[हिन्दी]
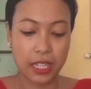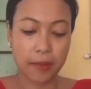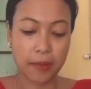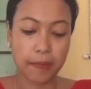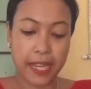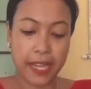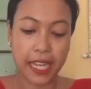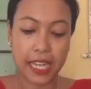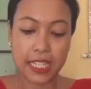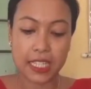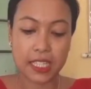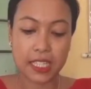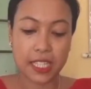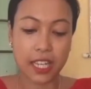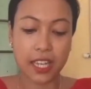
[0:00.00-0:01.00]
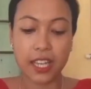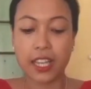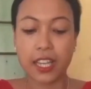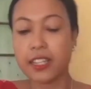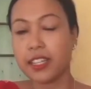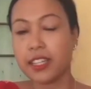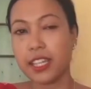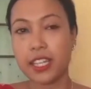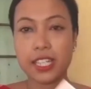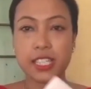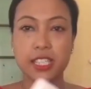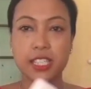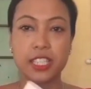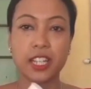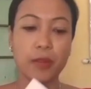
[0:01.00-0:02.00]
पहले जैसे ये, ये
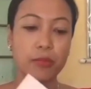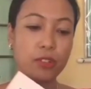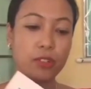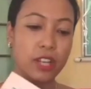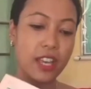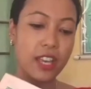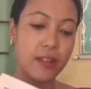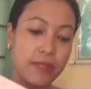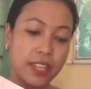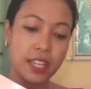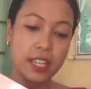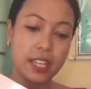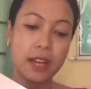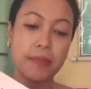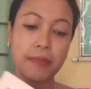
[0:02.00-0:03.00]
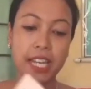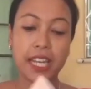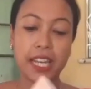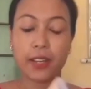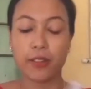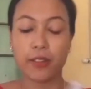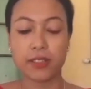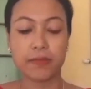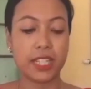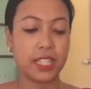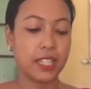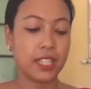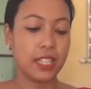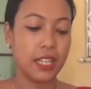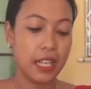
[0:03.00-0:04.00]
हिस्ट्री का बुक है अभी अपने लैंग्वेज
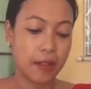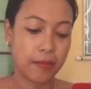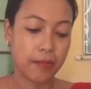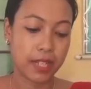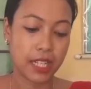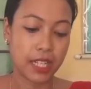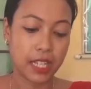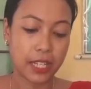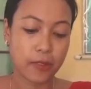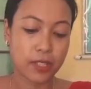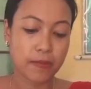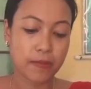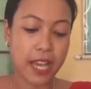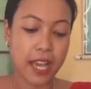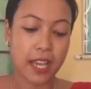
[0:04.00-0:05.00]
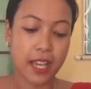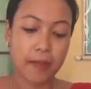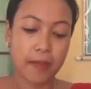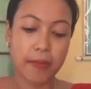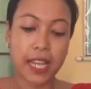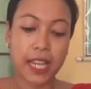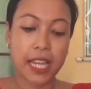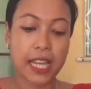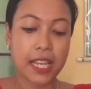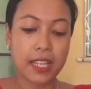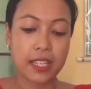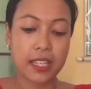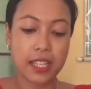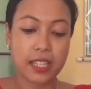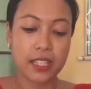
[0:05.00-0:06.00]
मदर मदर लैंग्वेज में आया है पहले
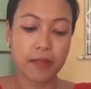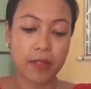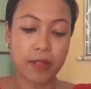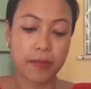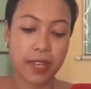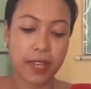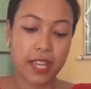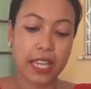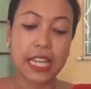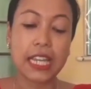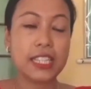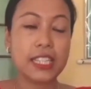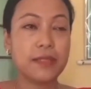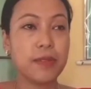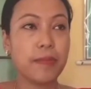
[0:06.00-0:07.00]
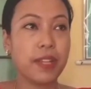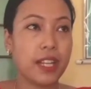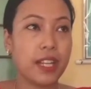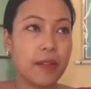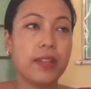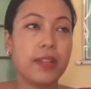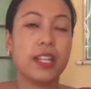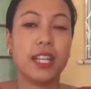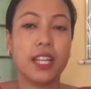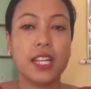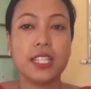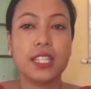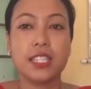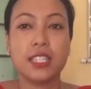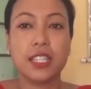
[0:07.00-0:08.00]
यह सब हमें इंग्लिश में पढ़ना पड़ता
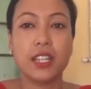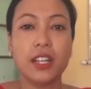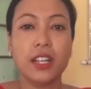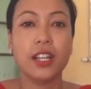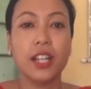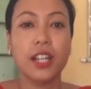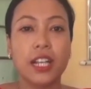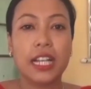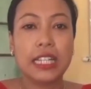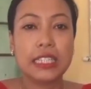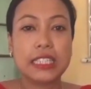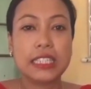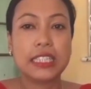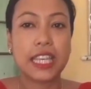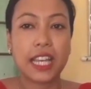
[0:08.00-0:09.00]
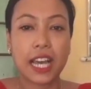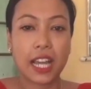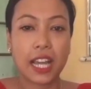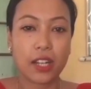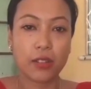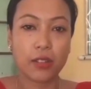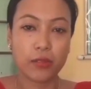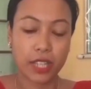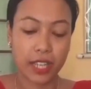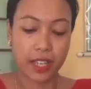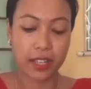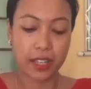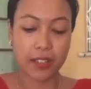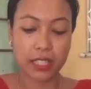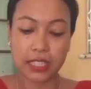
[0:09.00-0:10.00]
था जिससे जिसके कारण
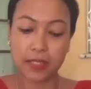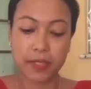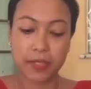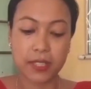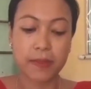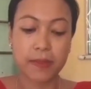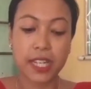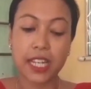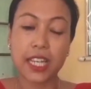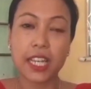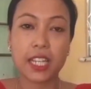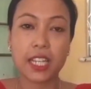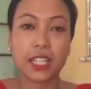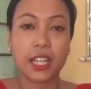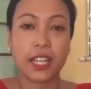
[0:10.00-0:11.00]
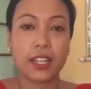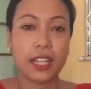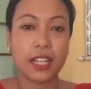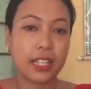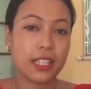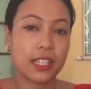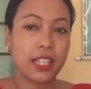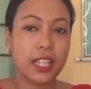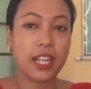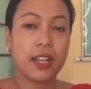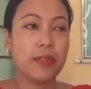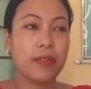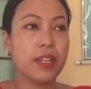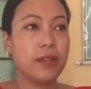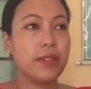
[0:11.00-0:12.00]
उन्हें समझ में नहीं आता आता था
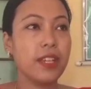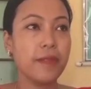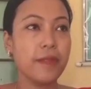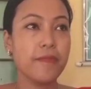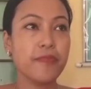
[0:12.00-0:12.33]
कभी कभी